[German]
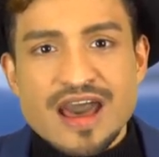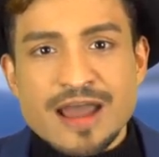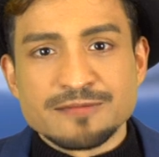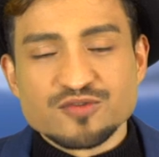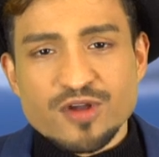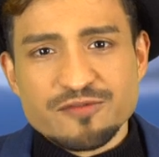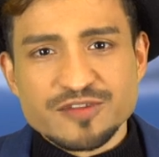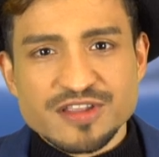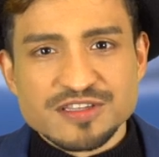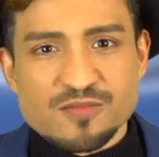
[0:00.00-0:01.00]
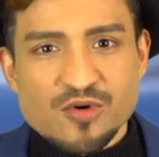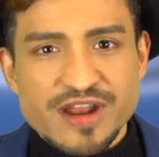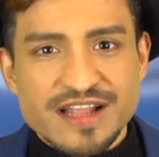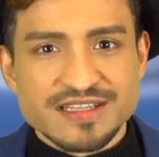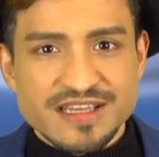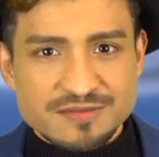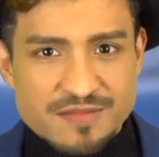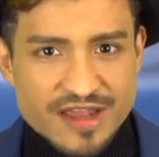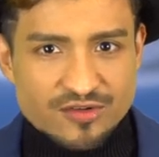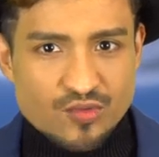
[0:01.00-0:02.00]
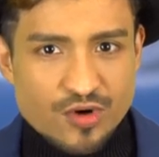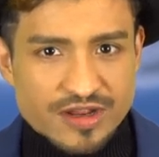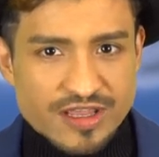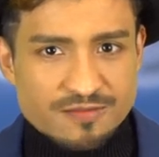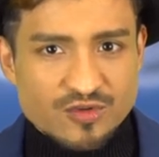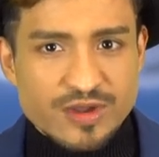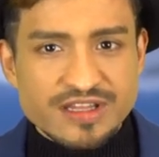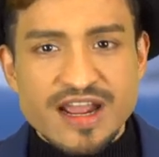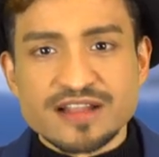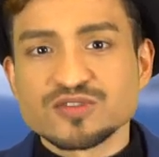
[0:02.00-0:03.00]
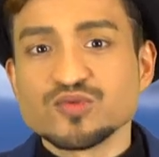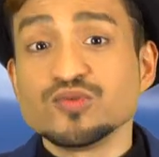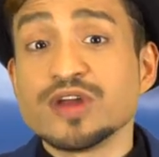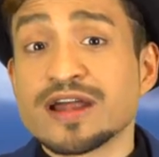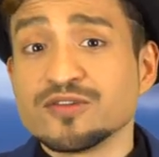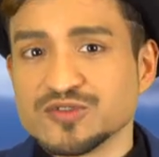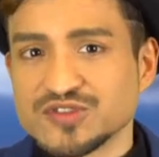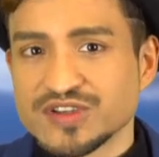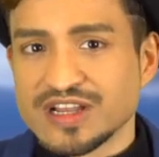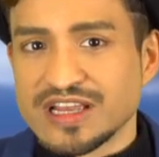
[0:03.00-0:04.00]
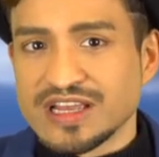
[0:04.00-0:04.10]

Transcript: Am 12. des Monats ist Merkur im Quadrat zu Uranus.